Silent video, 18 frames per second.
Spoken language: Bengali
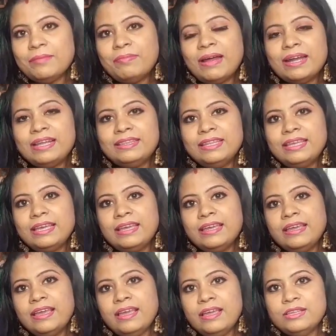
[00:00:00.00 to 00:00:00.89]
আপনার বাড়িতে
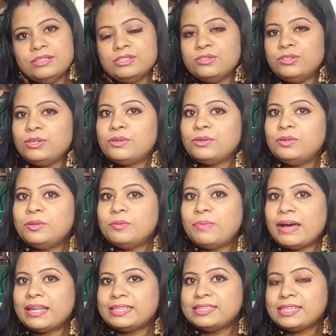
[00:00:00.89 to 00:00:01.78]
যদি কোনো
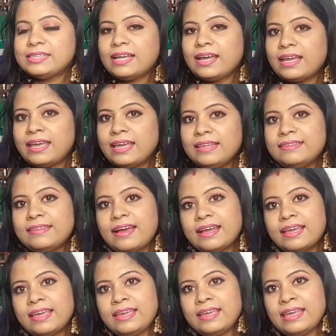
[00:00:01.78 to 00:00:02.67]
বাচ্চা থাকে
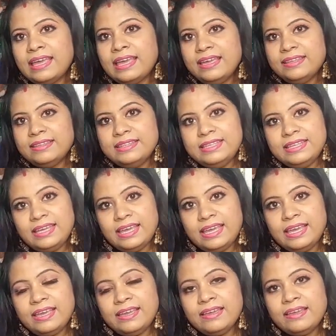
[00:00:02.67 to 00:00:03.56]
তাকে
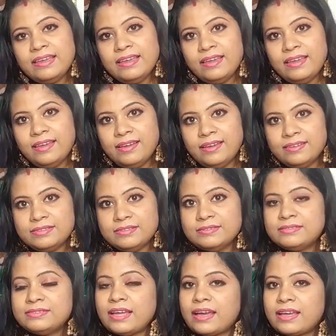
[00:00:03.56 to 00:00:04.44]
দিয়ে
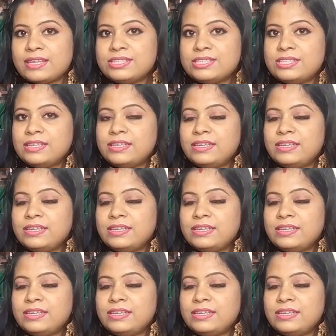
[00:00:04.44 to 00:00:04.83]
তাকে